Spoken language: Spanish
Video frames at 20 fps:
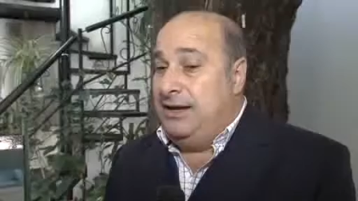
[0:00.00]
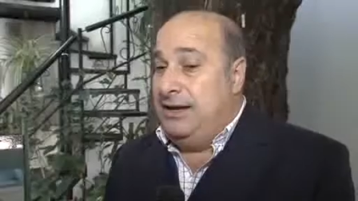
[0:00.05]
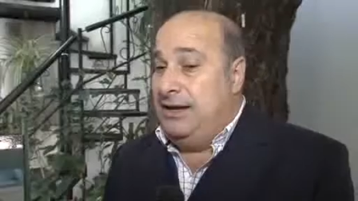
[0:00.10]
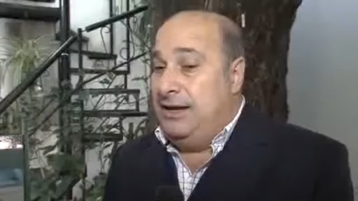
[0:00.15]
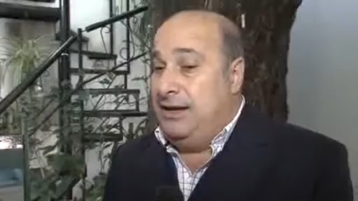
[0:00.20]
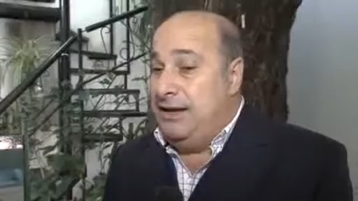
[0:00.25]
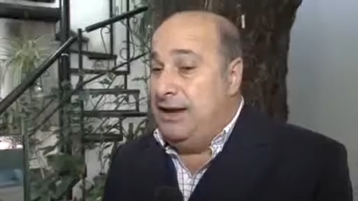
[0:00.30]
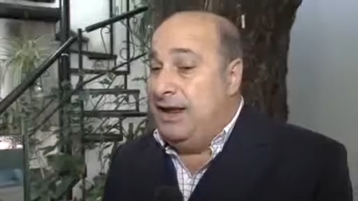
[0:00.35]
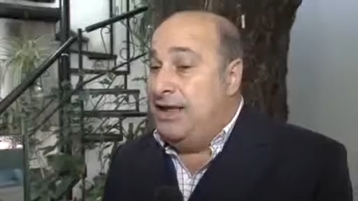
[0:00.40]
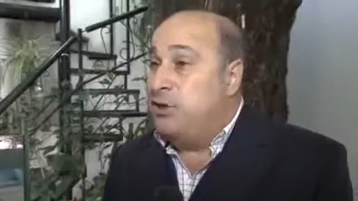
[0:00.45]

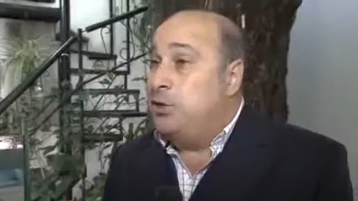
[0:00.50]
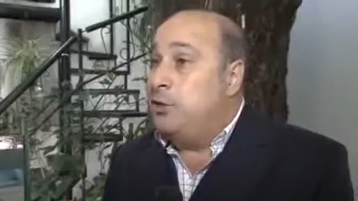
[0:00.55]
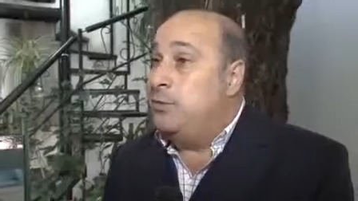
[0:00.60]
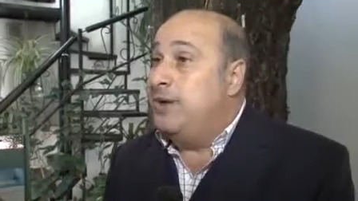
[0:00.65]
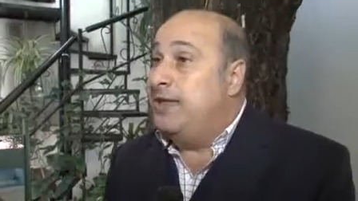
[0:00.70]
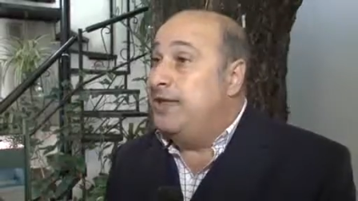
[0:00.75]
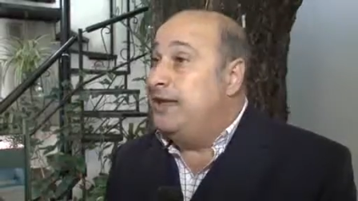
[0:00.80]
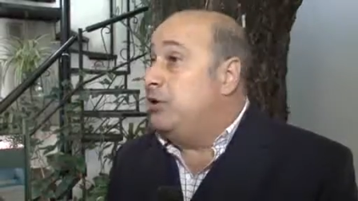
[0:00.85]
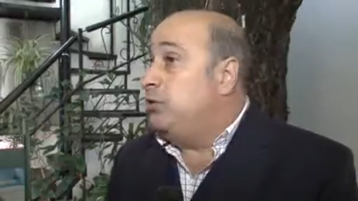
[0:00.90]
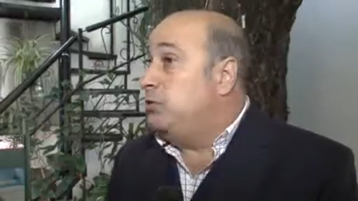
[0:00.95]
en la
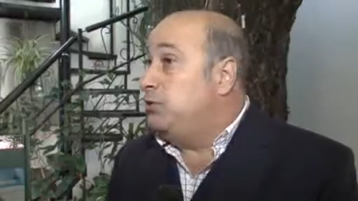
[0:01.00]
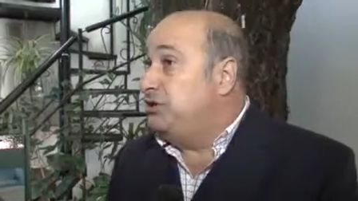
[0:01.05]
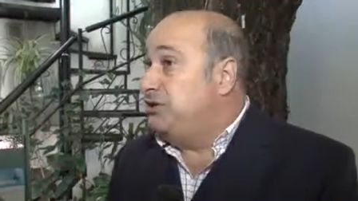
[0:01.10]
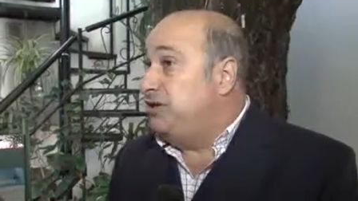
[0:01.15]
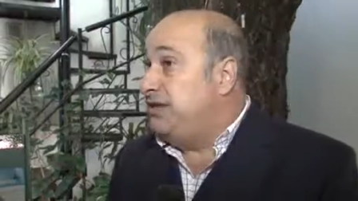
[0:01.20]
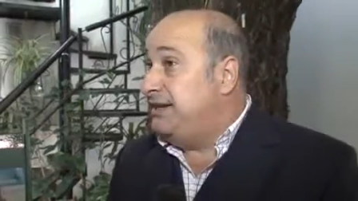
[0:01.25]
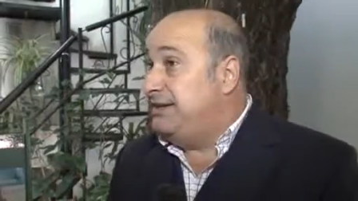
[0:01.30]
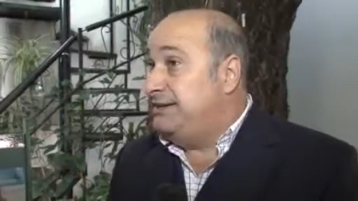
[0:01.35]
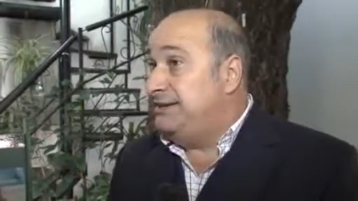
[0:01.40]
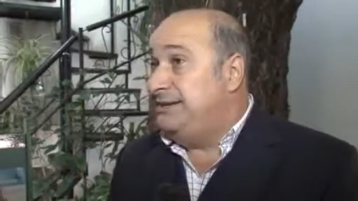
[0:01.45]
toma de
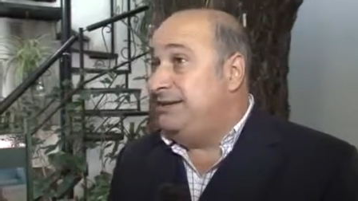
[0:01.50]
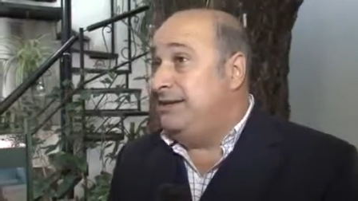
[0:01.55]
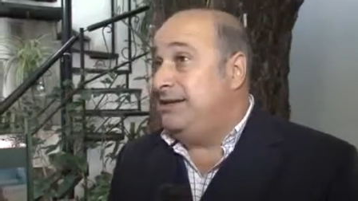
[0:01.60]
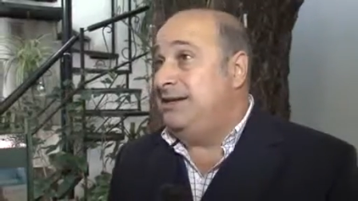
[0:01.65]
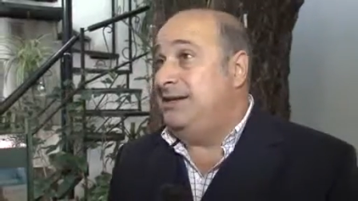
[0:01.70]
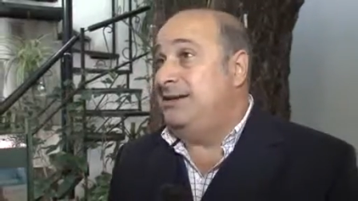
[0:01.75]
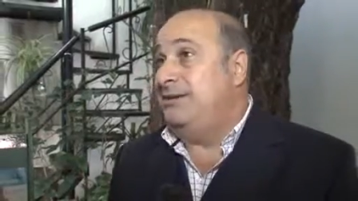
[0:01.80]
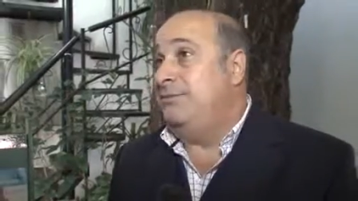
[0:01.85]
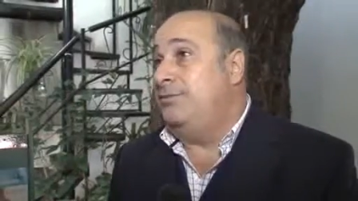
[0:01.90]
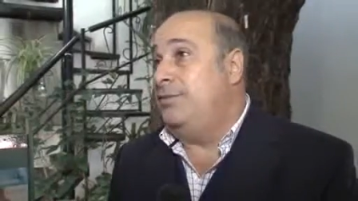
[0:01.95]

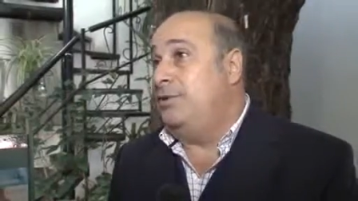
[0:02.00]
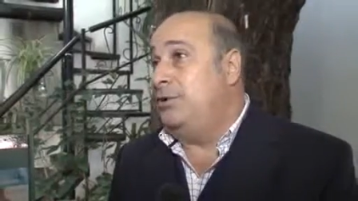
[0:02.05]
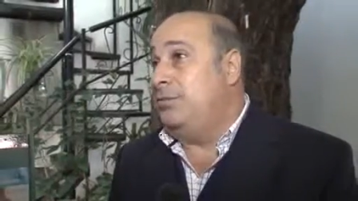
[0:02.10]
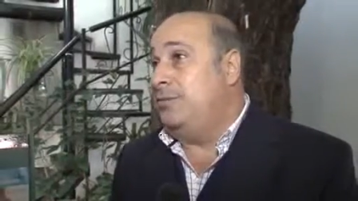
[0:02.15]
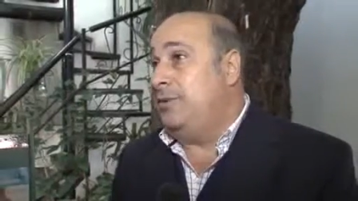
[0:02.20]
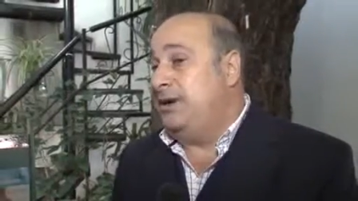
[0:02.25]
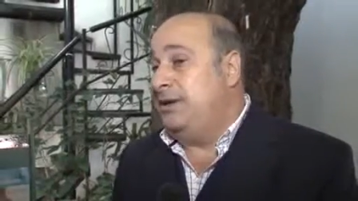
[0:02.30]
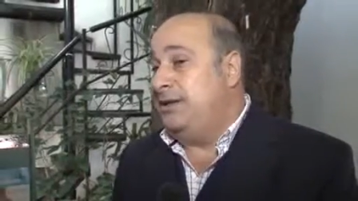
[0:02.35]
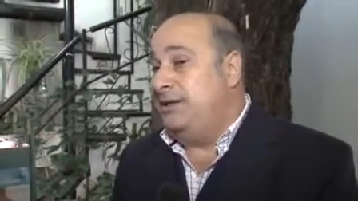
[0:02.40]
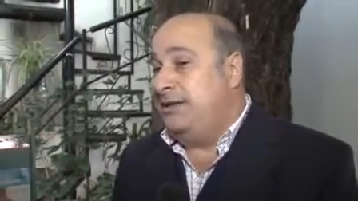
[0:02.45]
conciencia
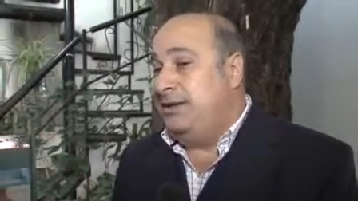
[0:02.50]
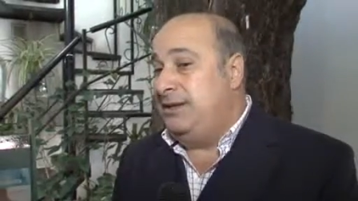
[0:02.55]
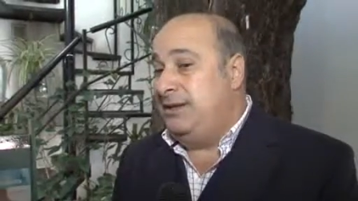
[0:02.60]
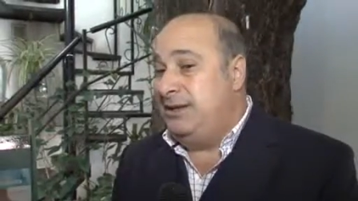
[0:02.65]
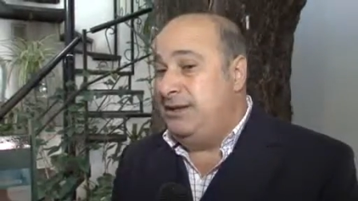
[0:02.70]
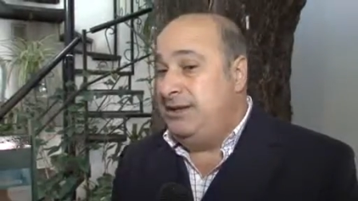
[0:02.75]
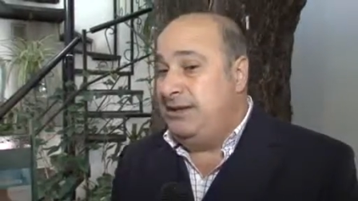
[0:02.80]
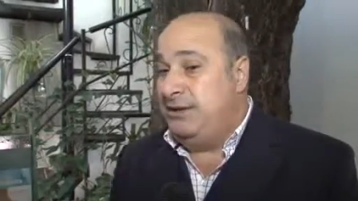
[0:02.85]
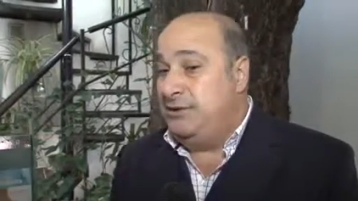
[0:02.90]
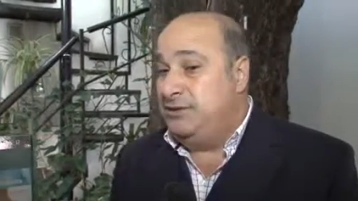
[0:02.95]
por parte
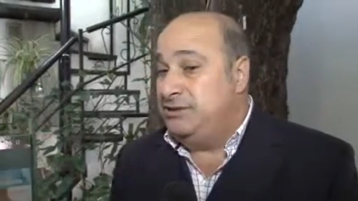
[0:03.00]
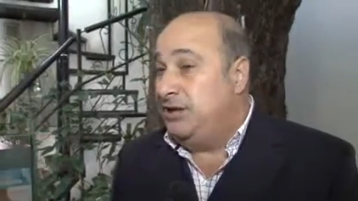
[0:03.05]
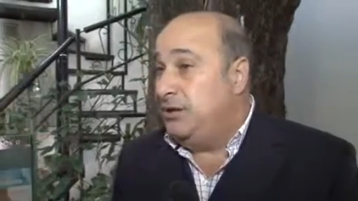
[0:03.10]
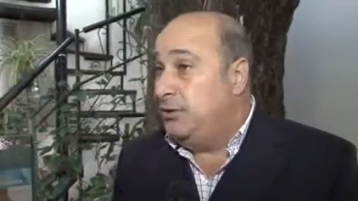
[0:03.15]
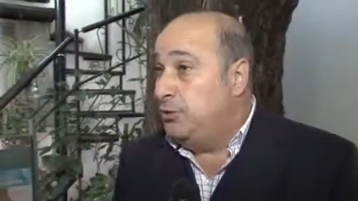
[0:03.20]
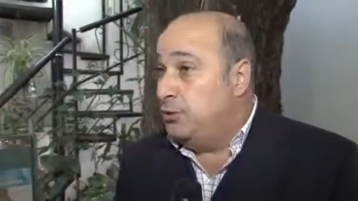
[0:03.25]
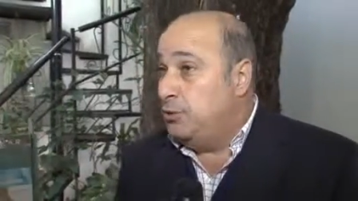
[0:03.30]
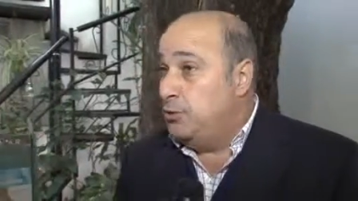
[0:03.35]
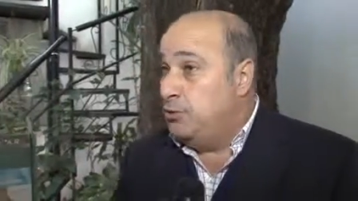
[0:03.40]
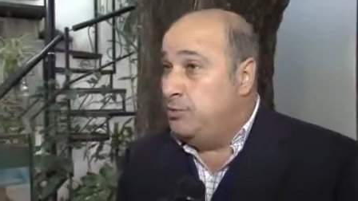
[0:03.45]
de los
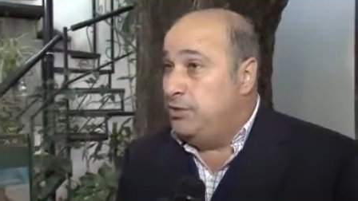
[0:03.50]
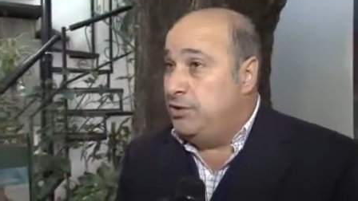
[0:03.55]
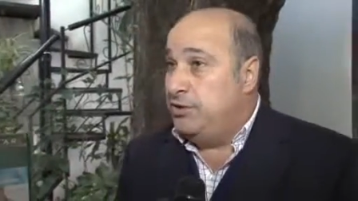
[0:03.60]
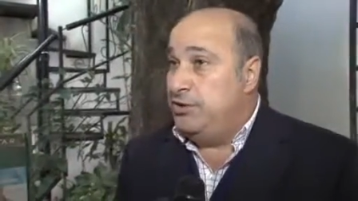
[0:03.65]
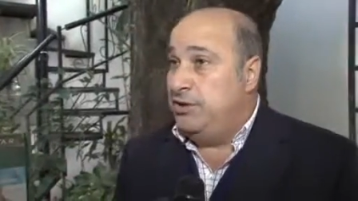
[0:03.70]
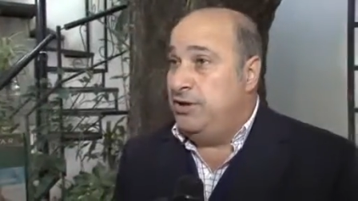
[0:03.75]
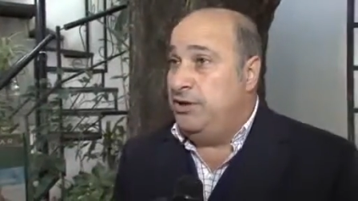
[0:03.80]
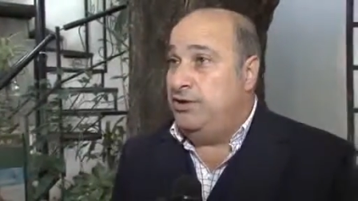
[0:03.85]
alumnos,